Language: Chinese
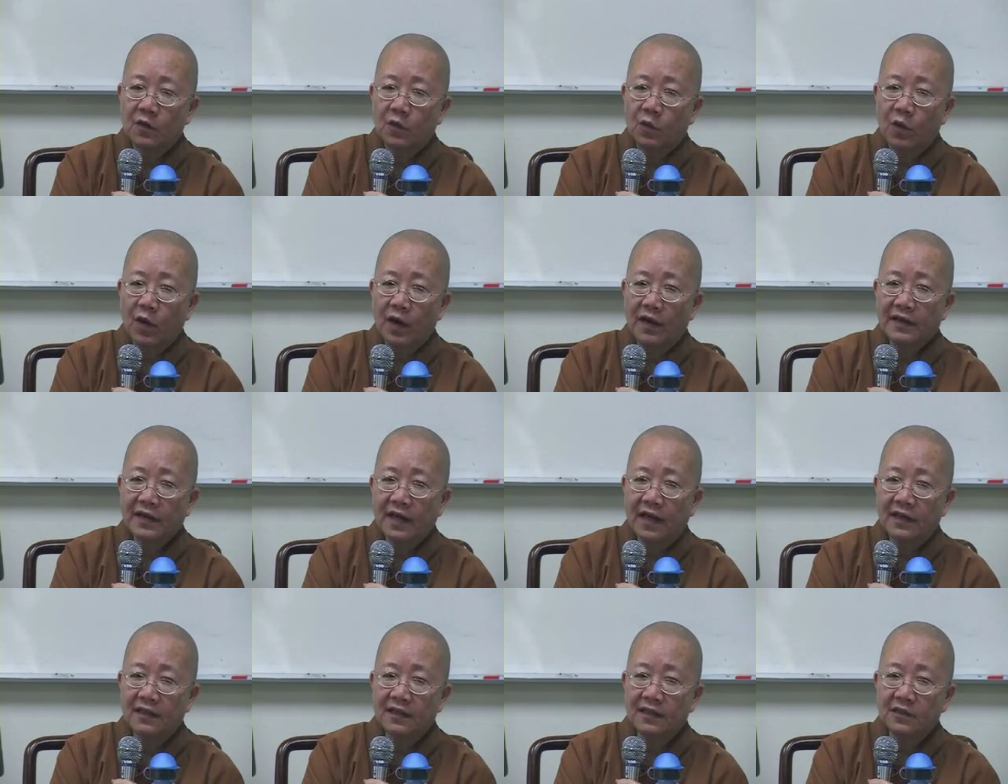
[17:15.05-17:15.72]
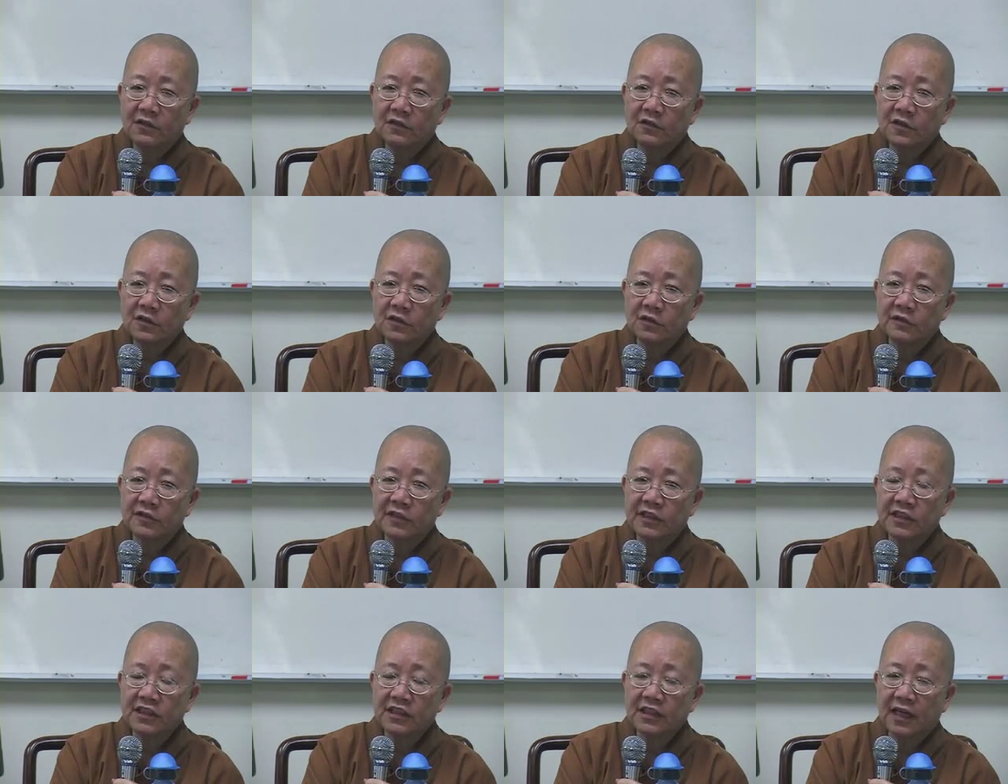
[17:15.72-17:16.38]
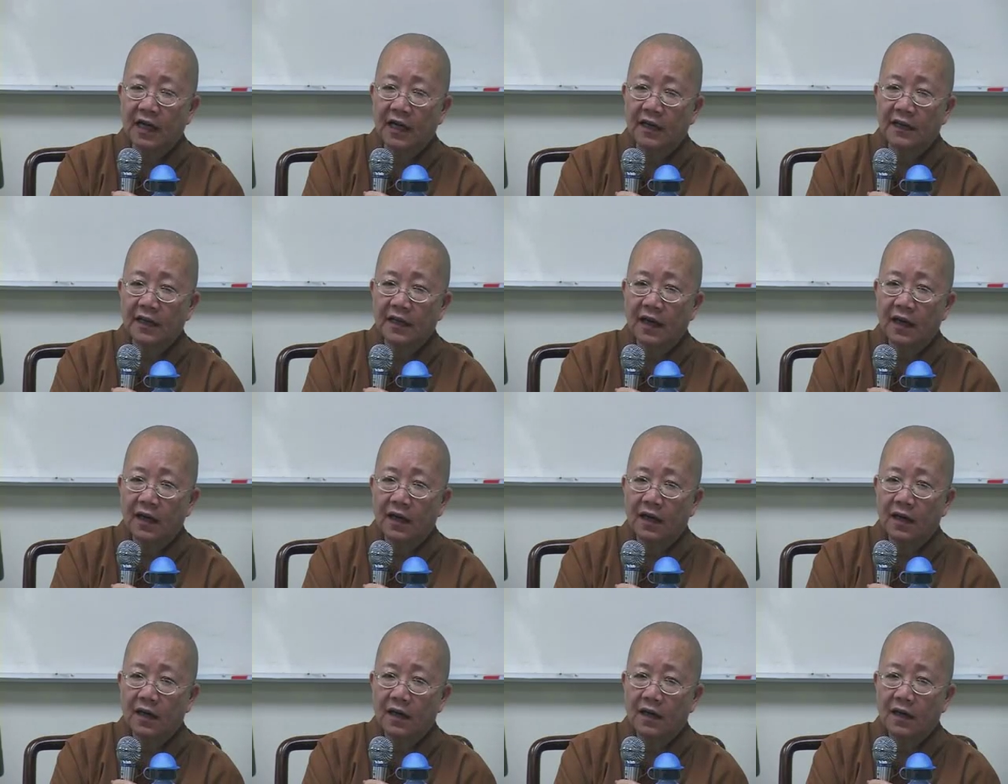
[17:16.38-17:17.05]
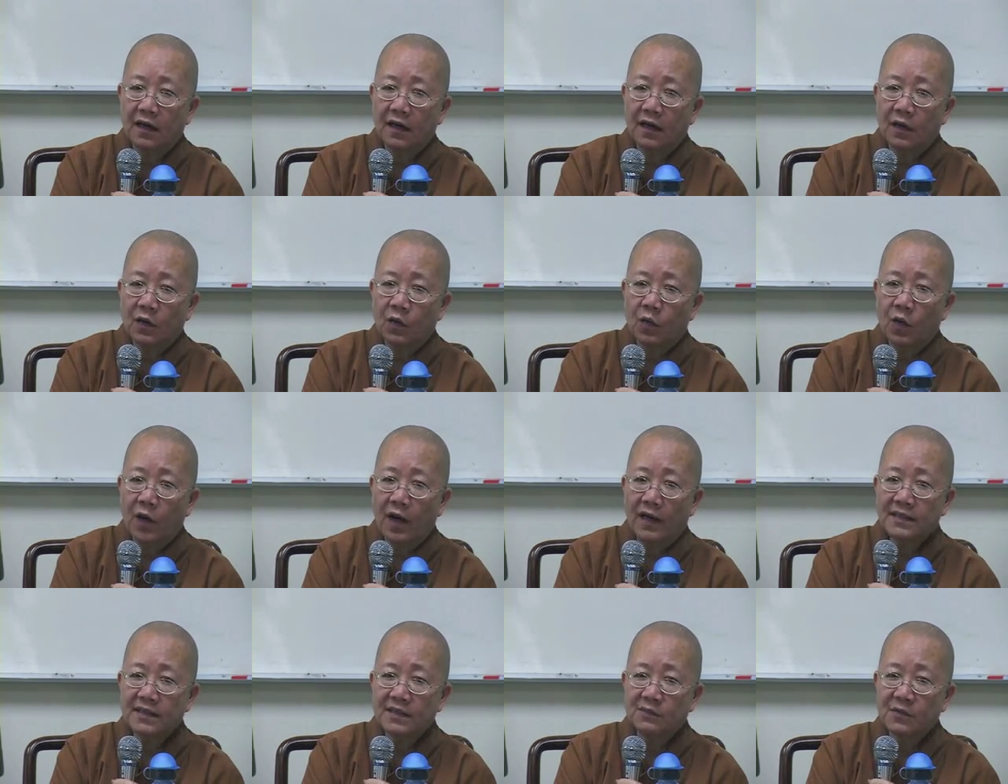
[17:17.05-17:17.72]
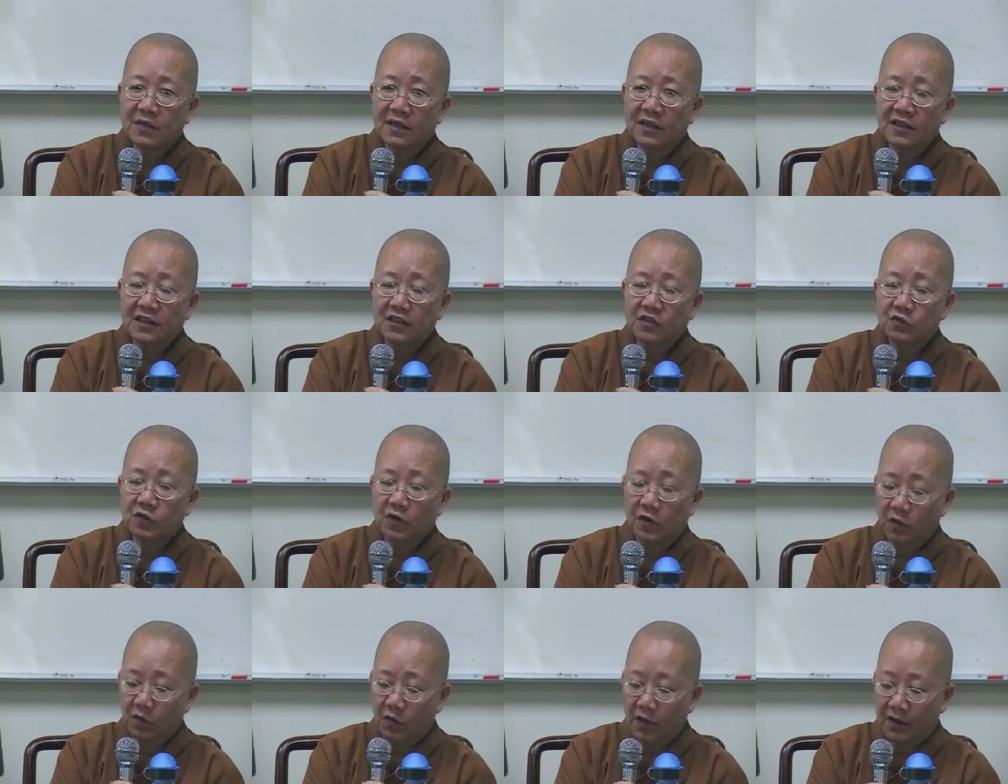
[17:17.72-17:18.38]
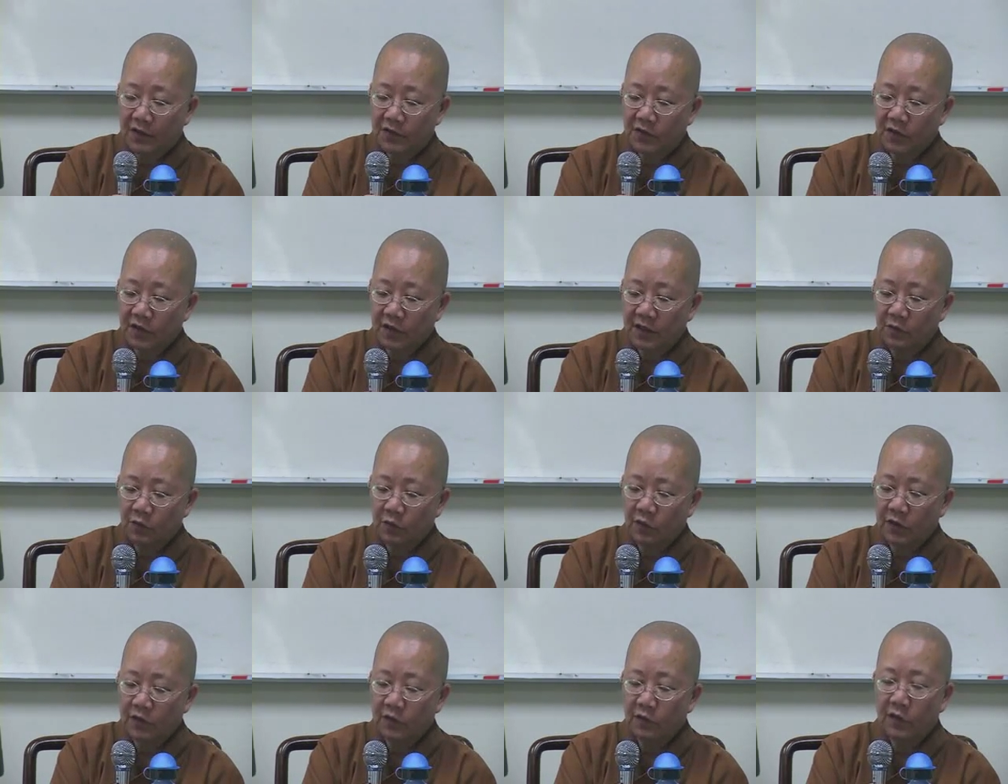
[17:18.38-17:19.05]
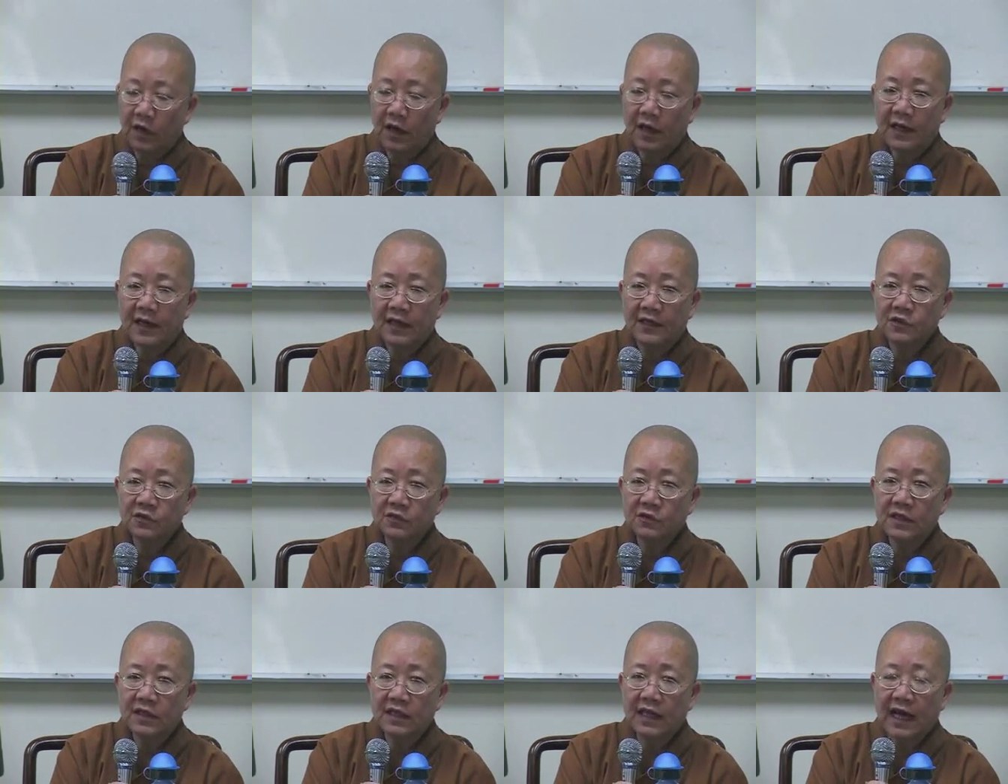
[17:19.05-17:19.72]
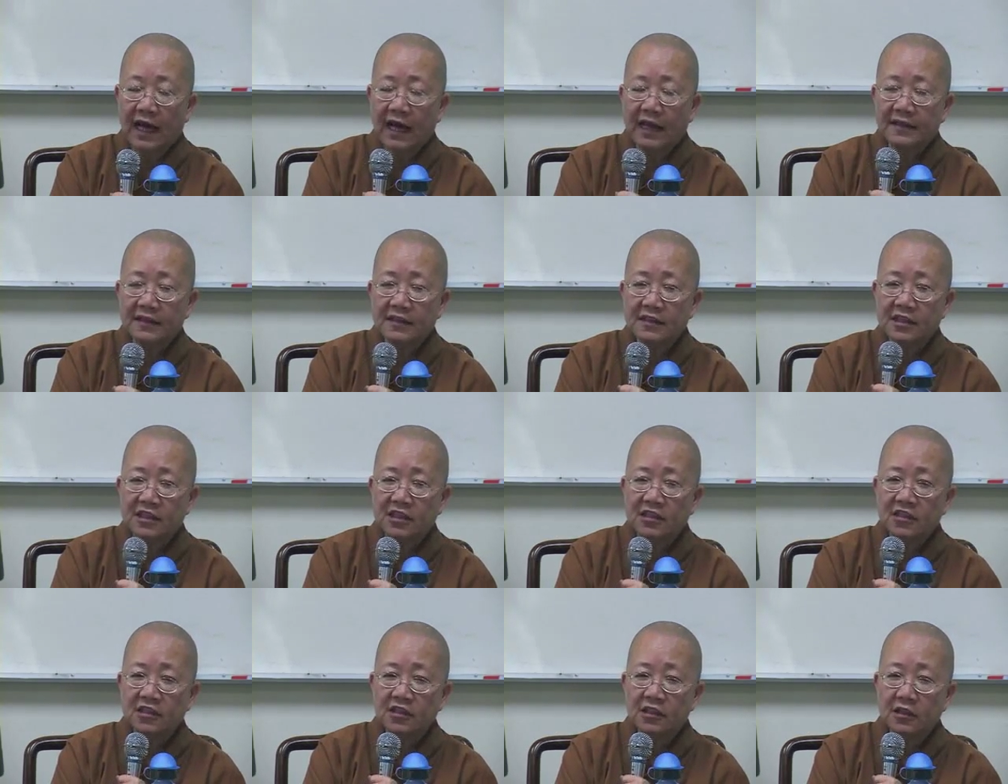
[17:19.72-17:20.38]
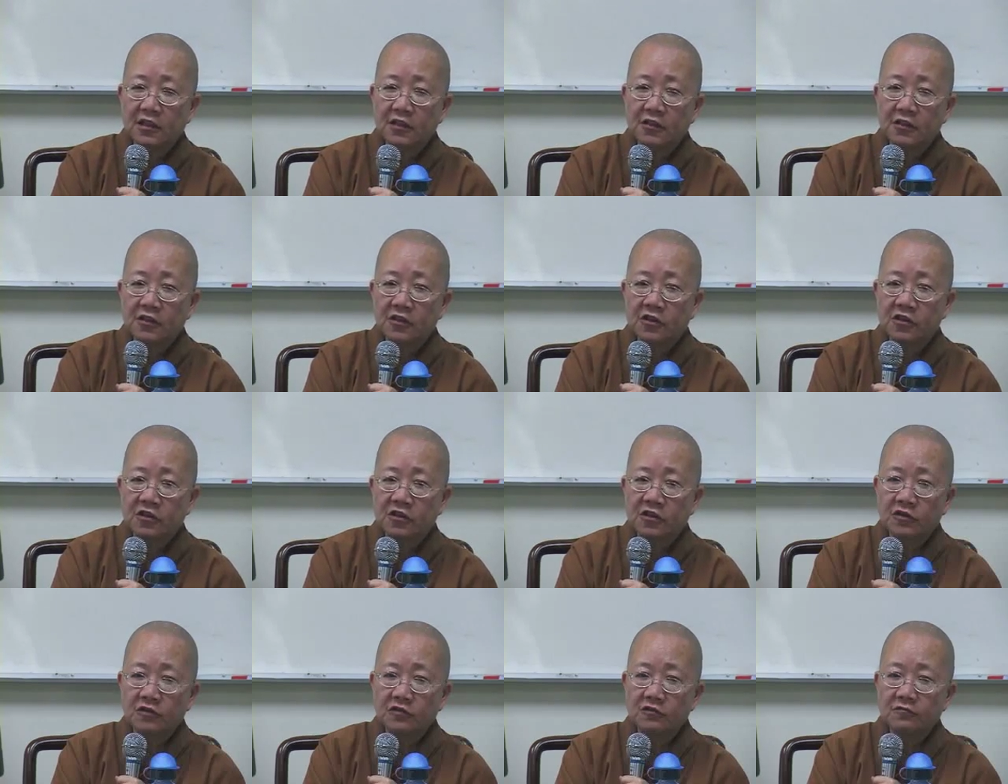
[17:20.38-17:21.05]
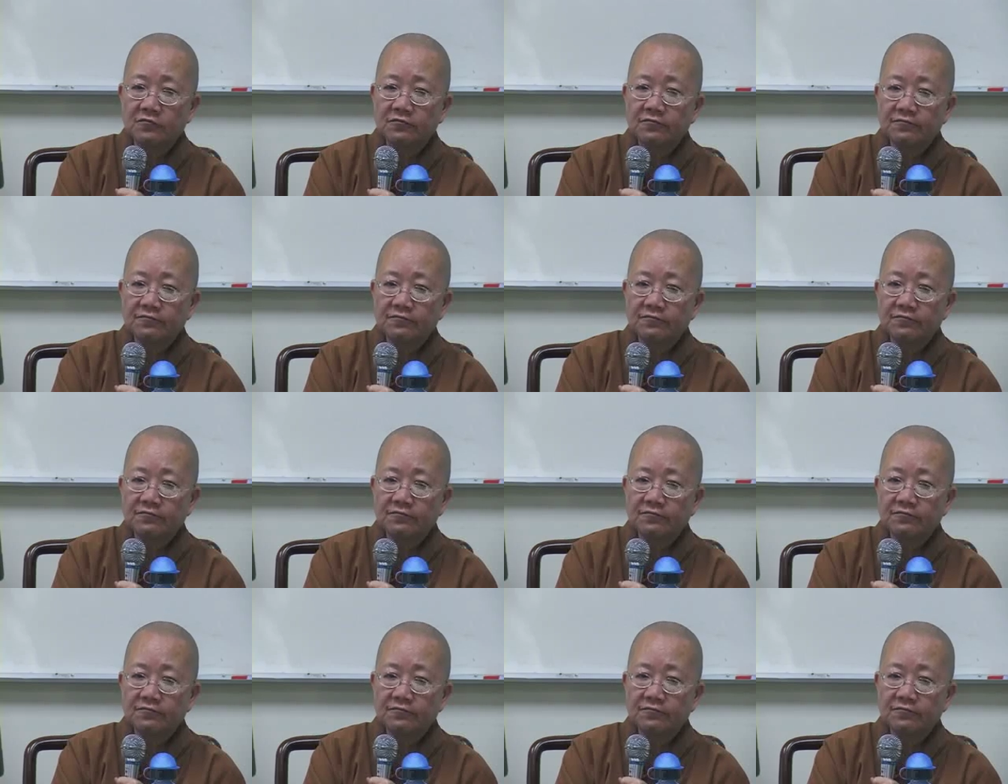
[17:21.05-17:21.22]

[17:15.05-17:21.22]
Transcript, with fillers: 花哪里有有情感呢？花怎么跟你对话？所以问花看出感情的痴，